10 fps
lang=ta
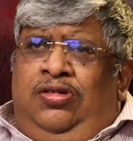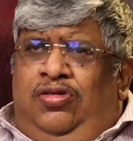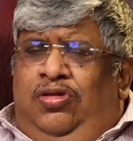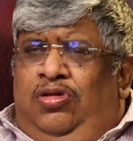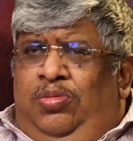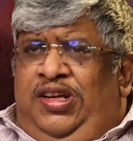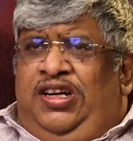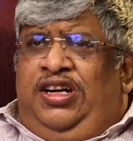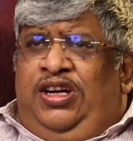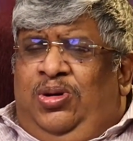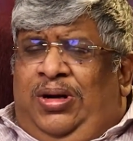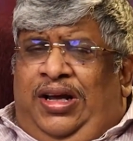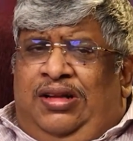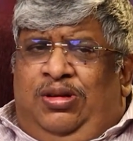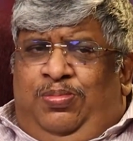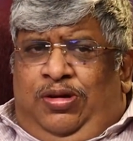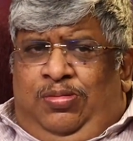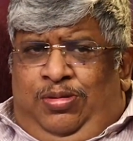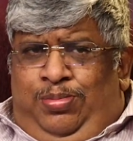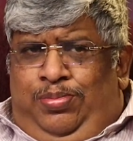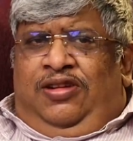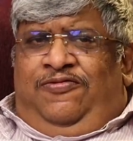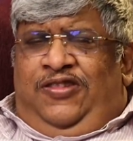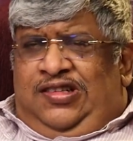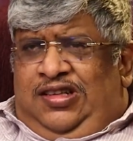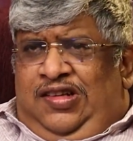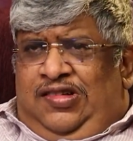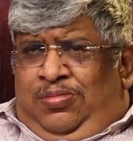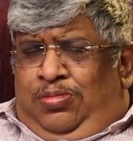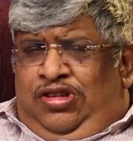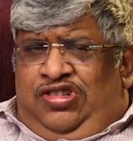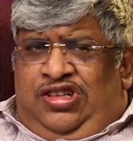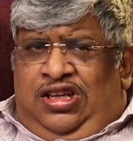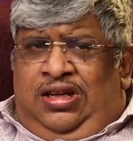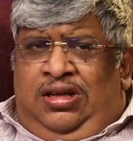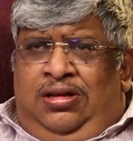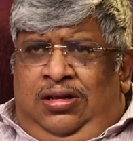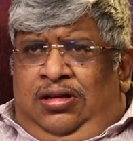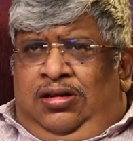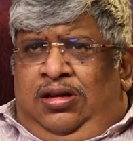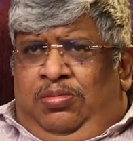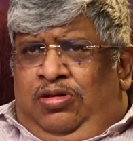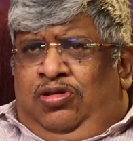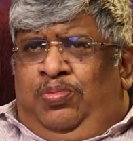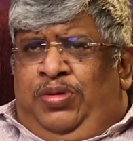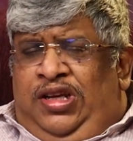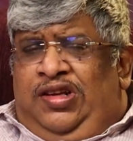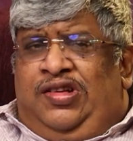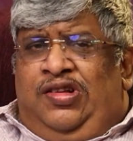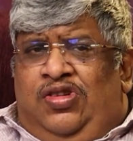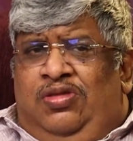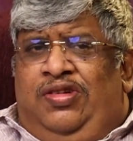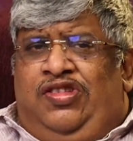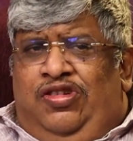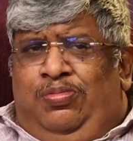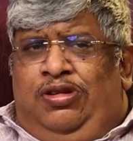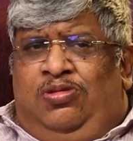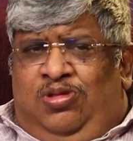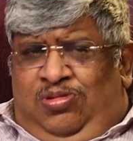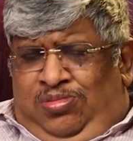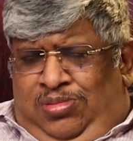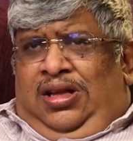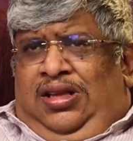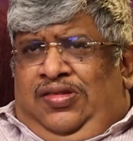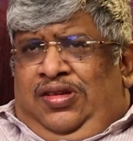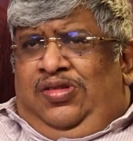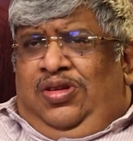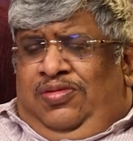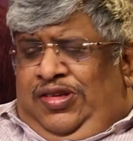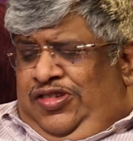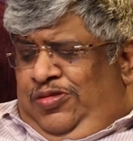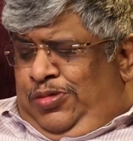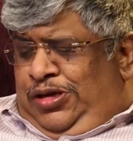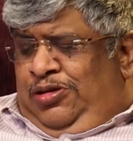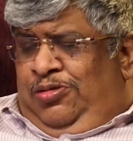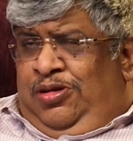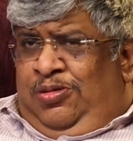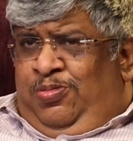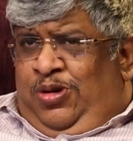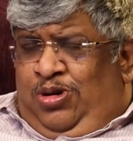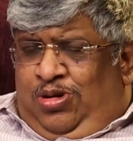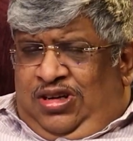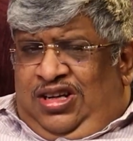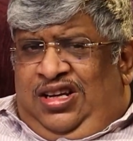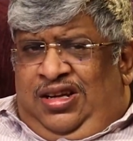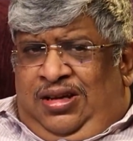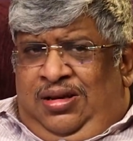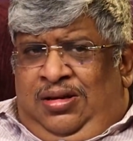ஸோ யூல் பி ரெடி டு அட்டாக் த ப்ராப்ளம் டஃபஸ்ட் டாஸ்க்கை முடிச்சுட்டா நம்மளுக்கு ஒரு பெரிய சென்ஸ் ஆஃப் அச்சீவ்மெண்ட் வரும் அந்த சென்ஸ் ஆஃப் அச்சீவ்மெண்ட்டோட பண்ணோன்னாலே